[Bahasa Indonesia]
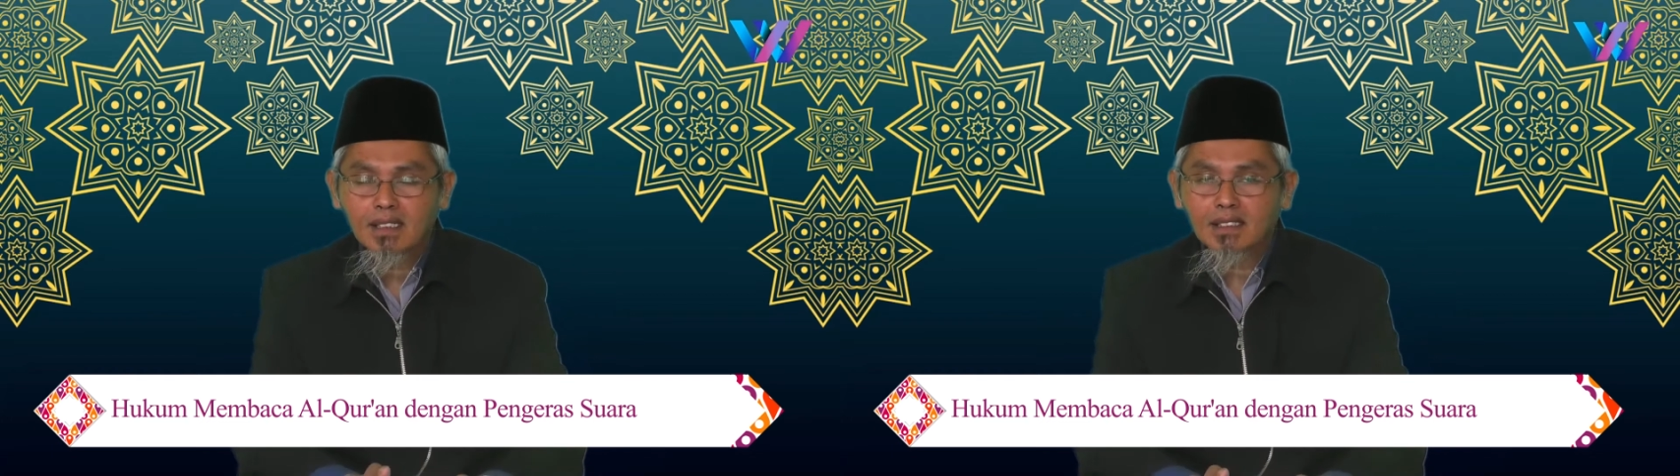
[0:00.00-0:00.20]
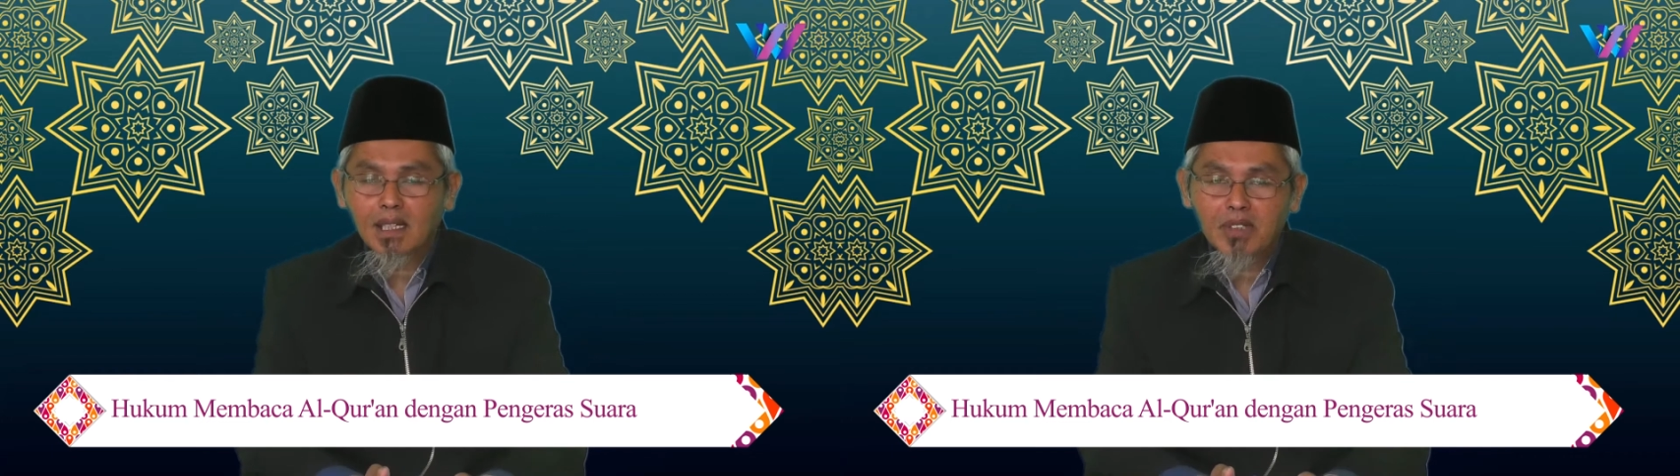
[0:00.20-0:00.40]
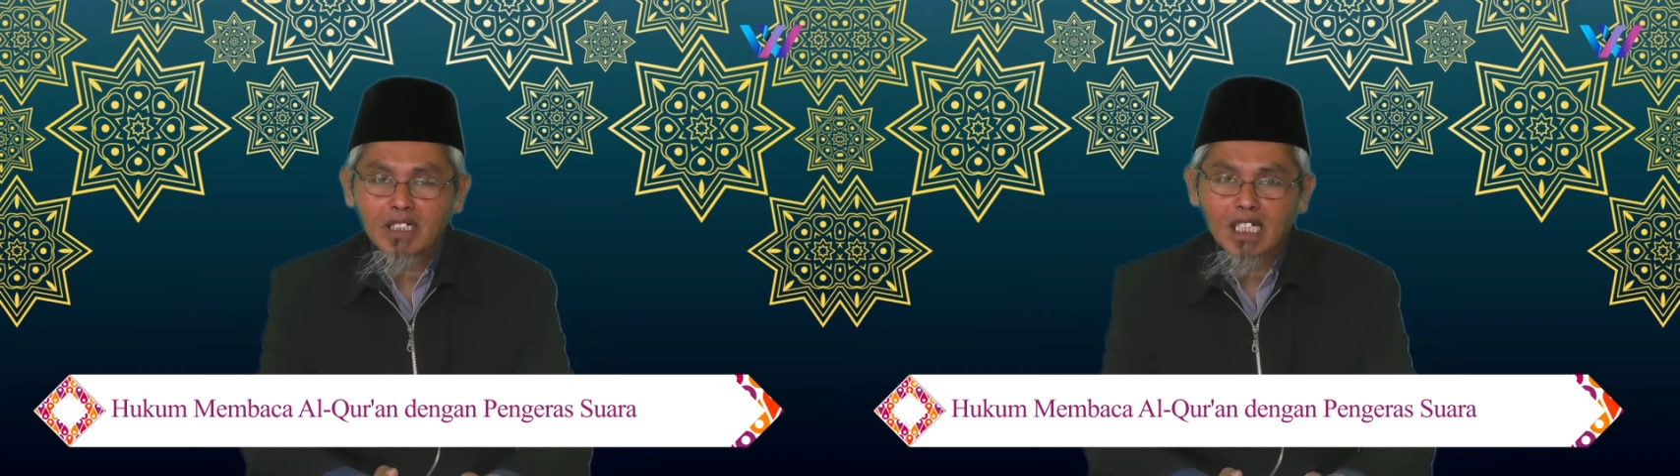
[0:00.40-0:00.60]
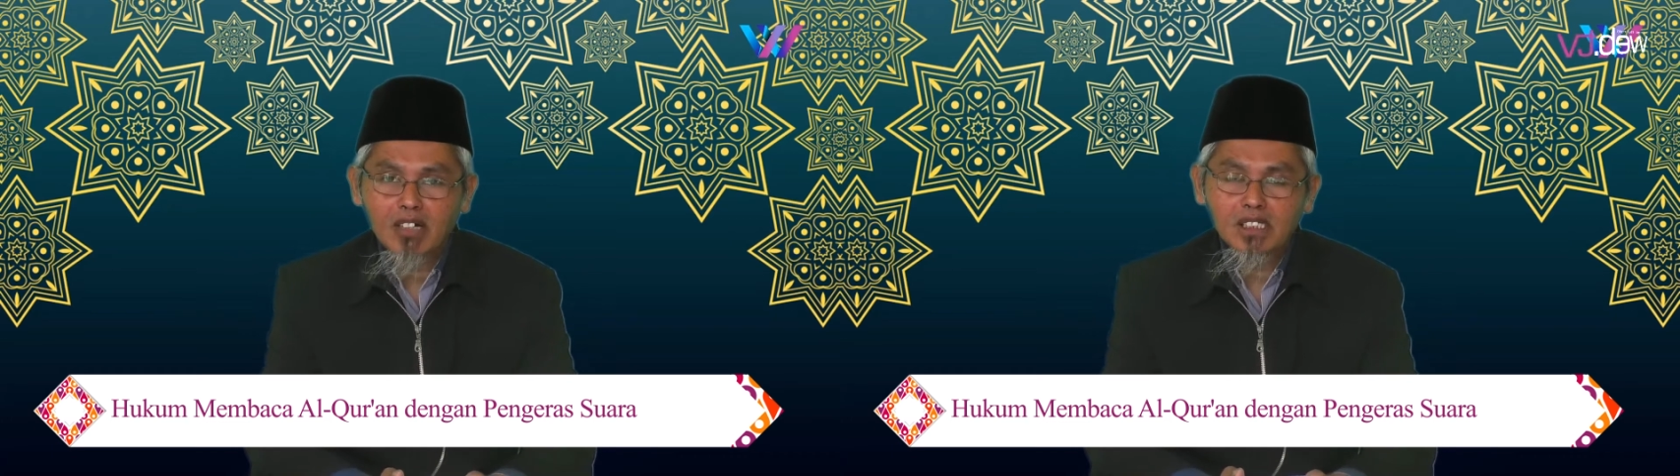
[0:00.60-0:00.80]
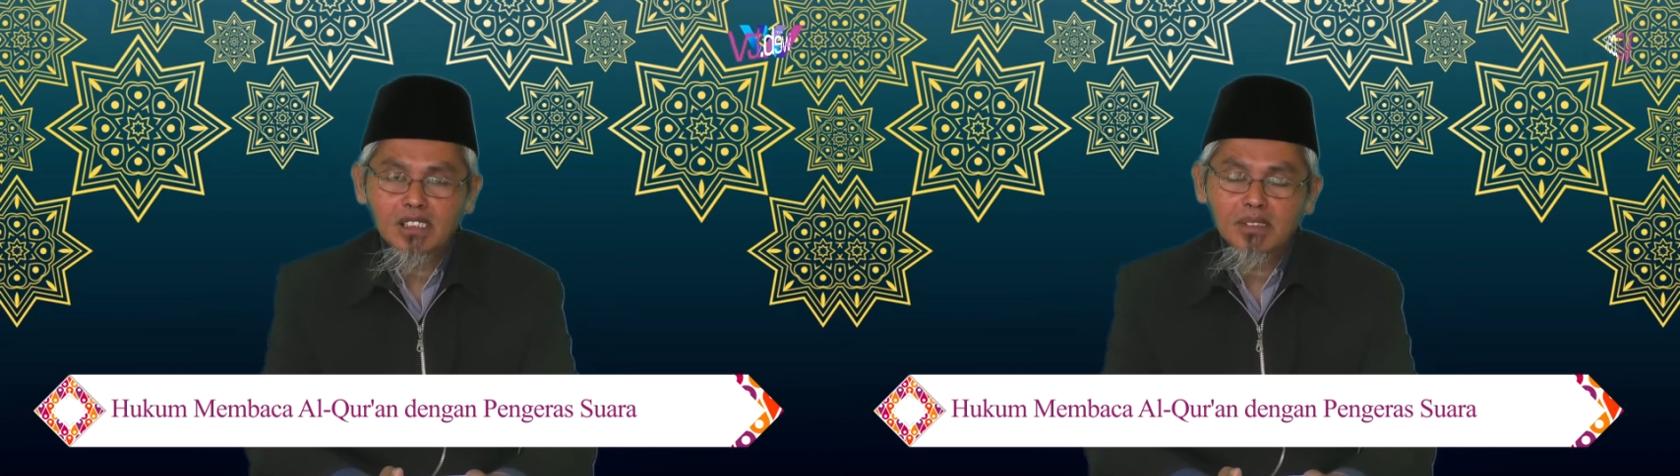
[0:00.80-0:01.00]
Kita
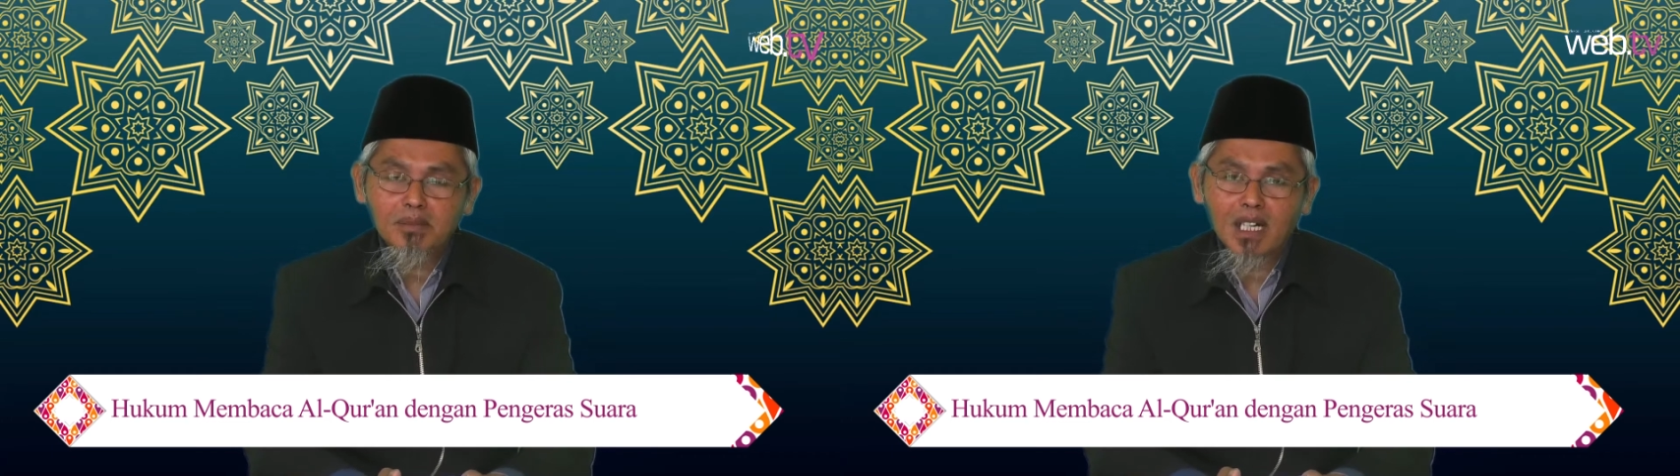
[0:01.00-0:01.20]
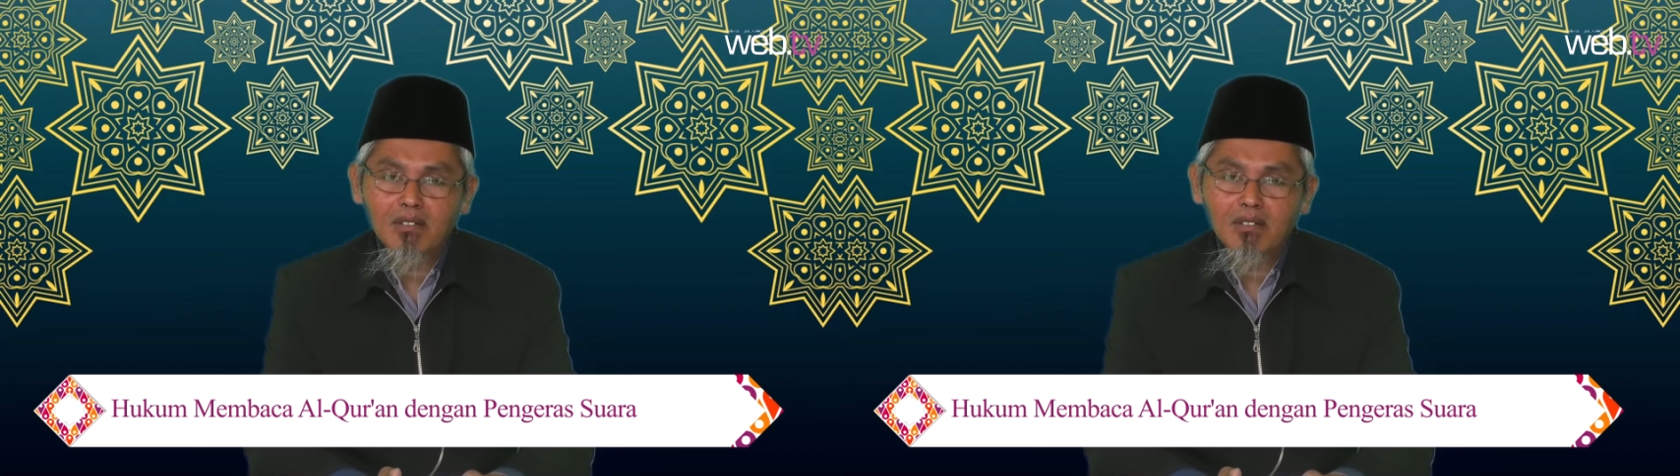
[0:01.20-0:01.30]
mengetahui